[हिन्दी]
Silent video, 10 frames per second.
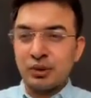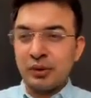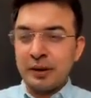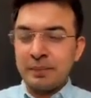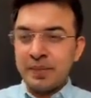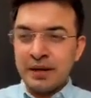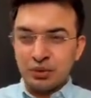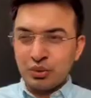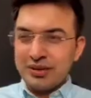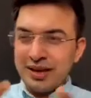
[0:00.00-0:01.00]
लो है
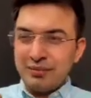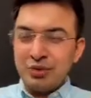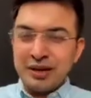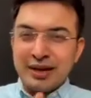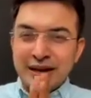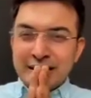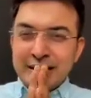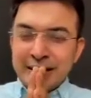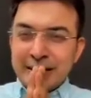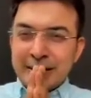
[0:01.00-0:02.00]
तो ये एक पूरी कहानी है
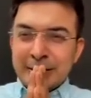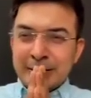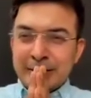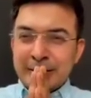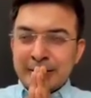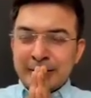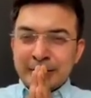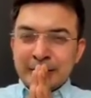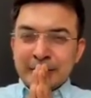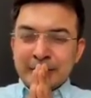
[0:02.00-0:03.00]
लेकिन
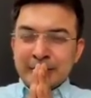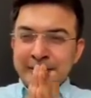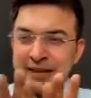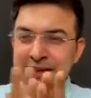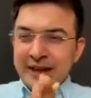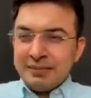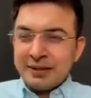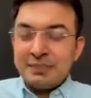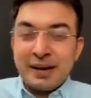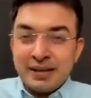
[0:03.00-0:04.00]
ठीक है
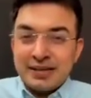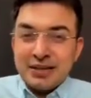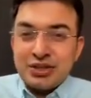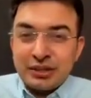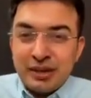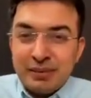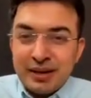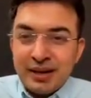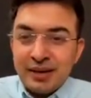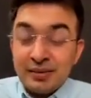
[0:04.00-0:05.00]
मतलब पाकिस्तान जीता है
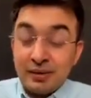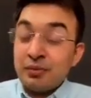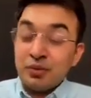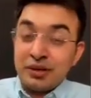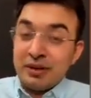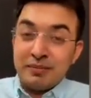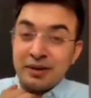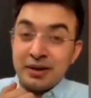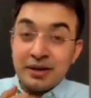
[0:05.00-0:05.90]
बढ़िया है उनके मिड